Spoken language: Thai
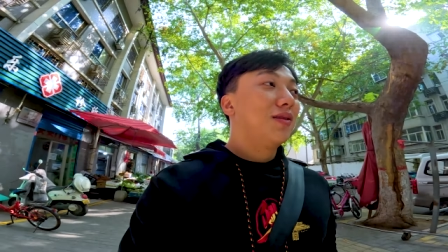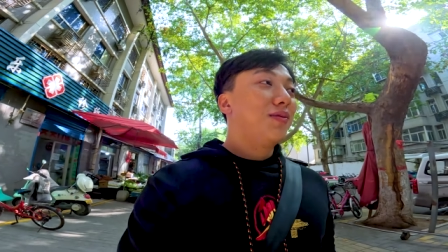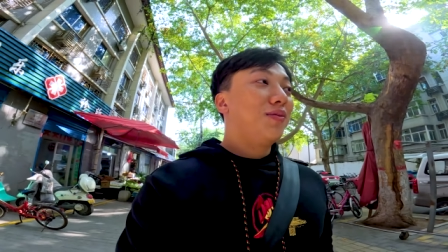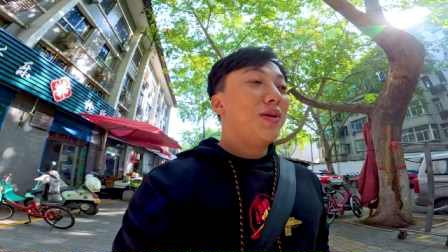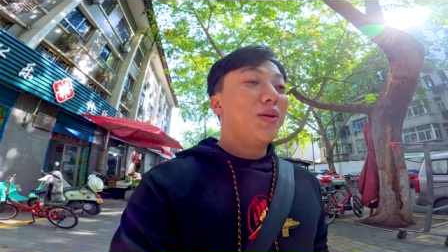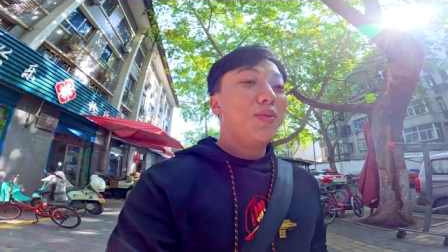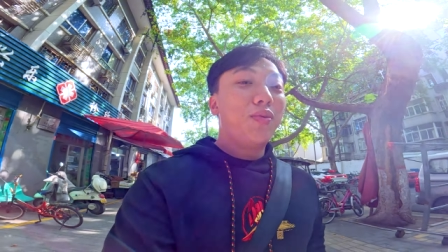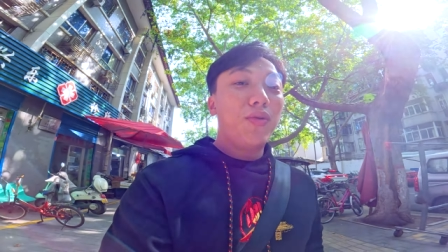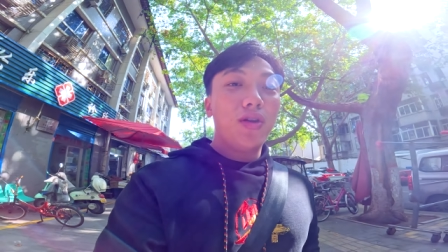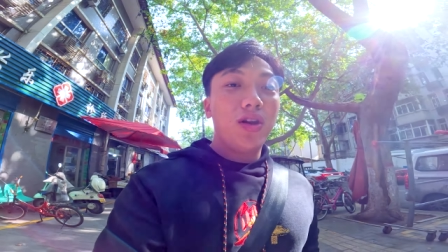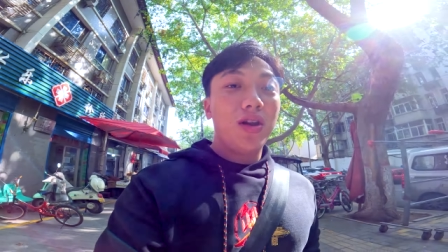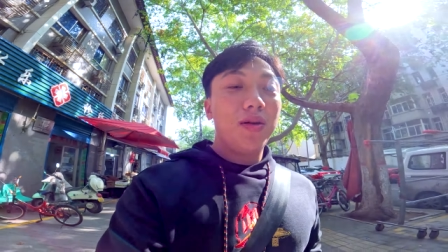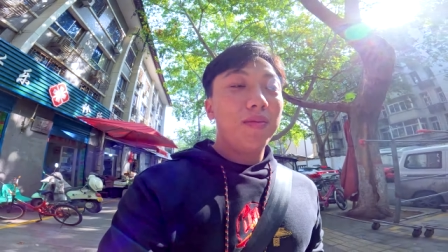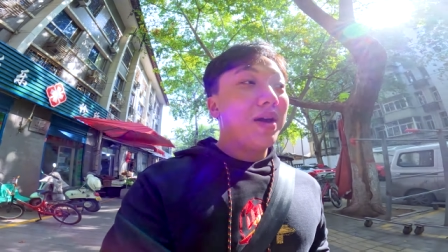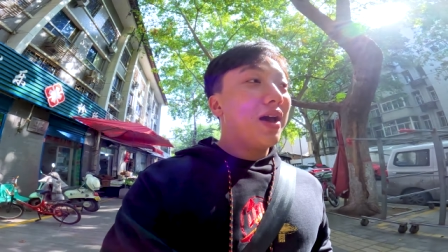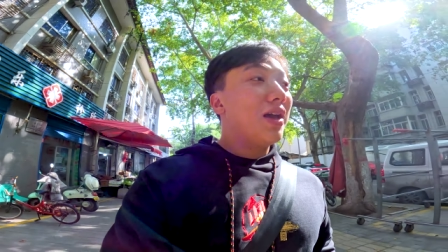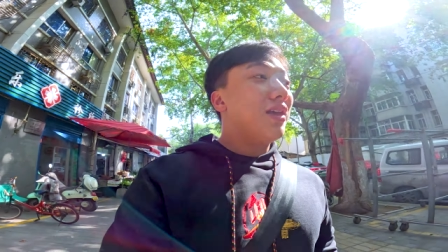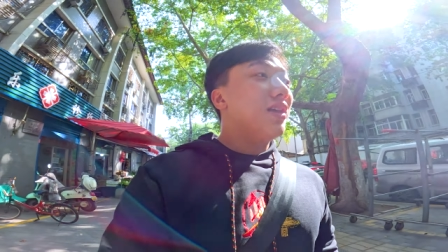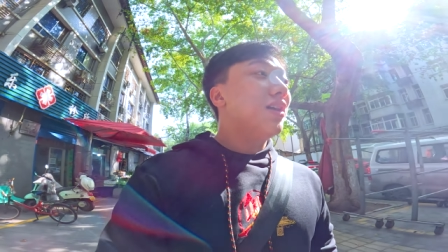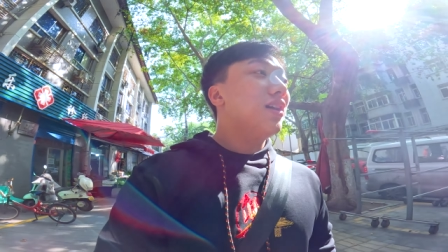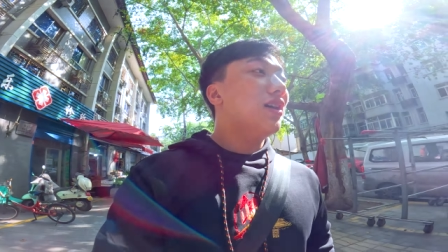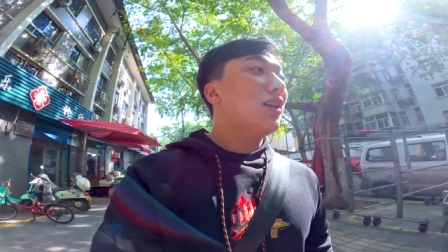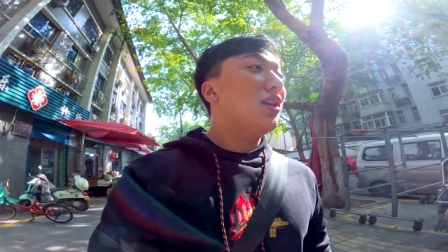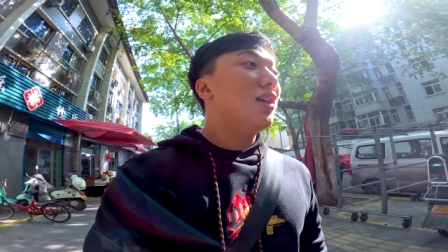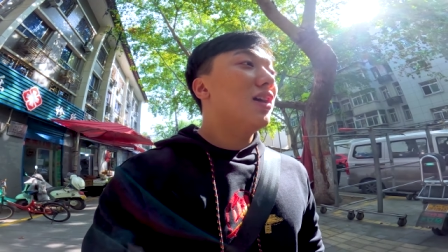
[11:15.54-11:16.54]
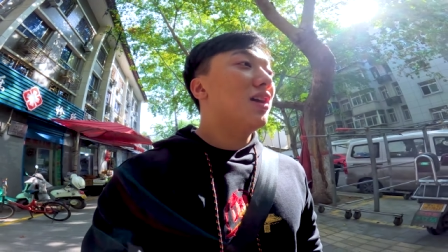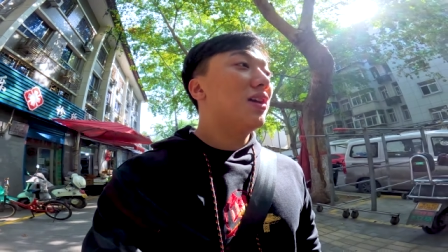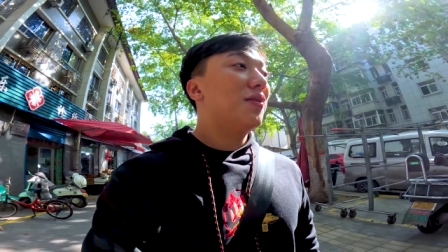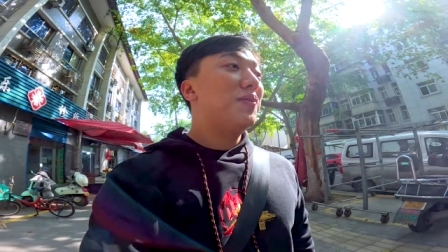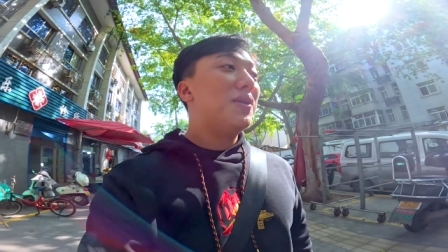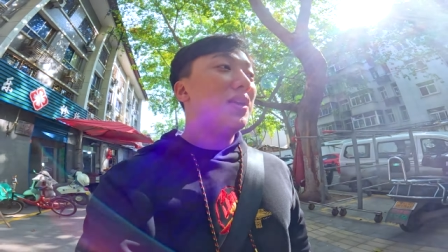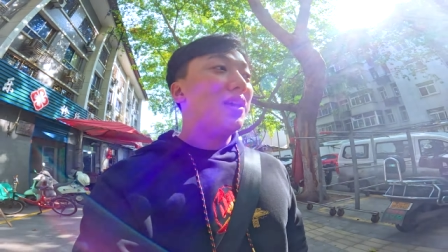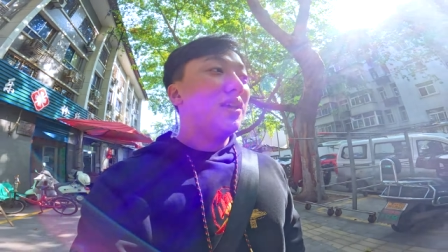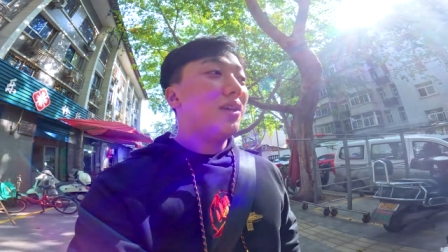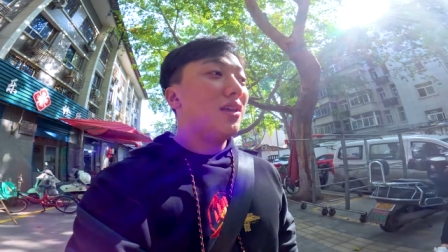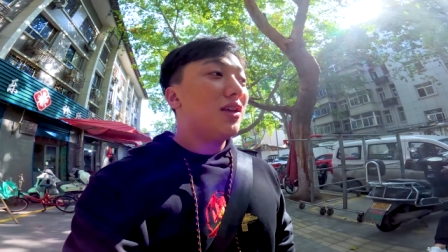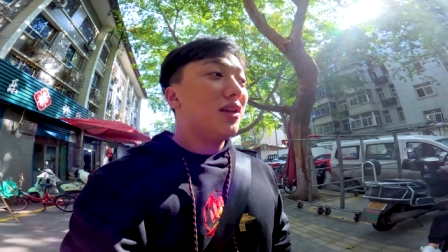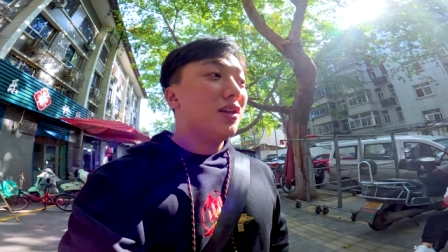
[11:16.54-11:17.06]
มีผลไม้เยอะเลย
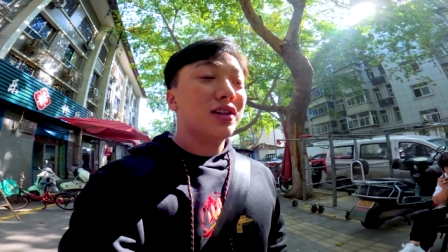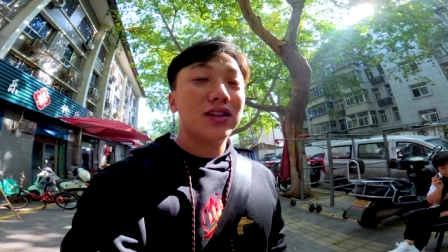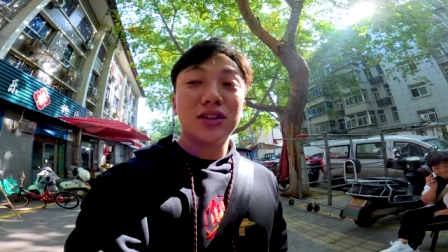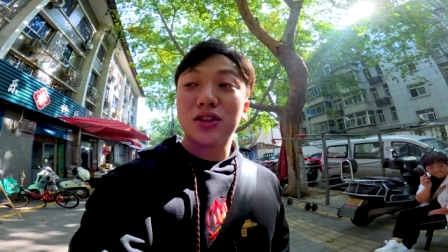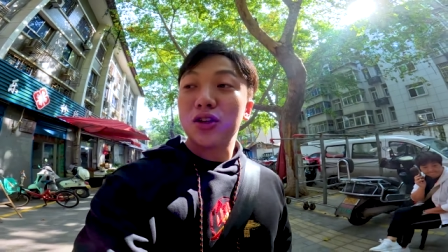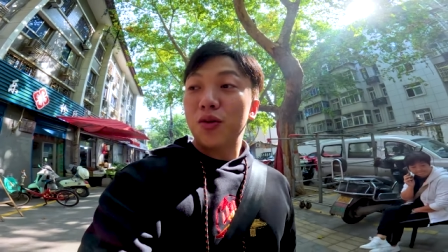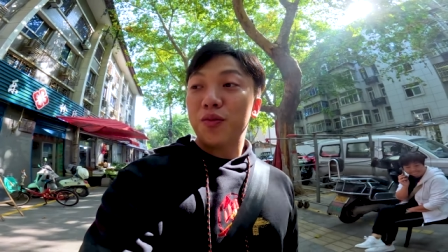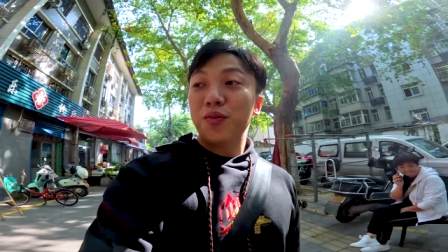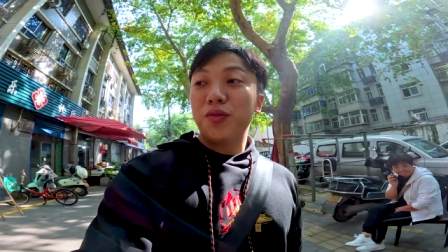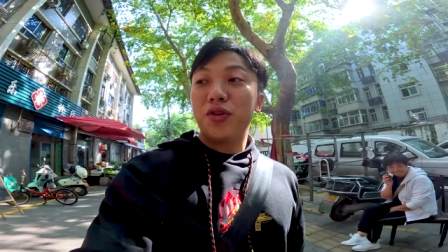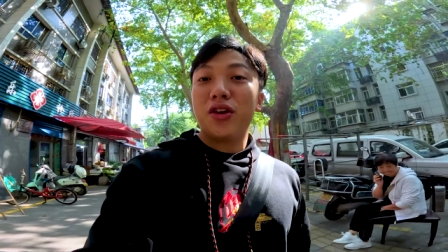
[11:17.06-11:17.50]
มีส้ม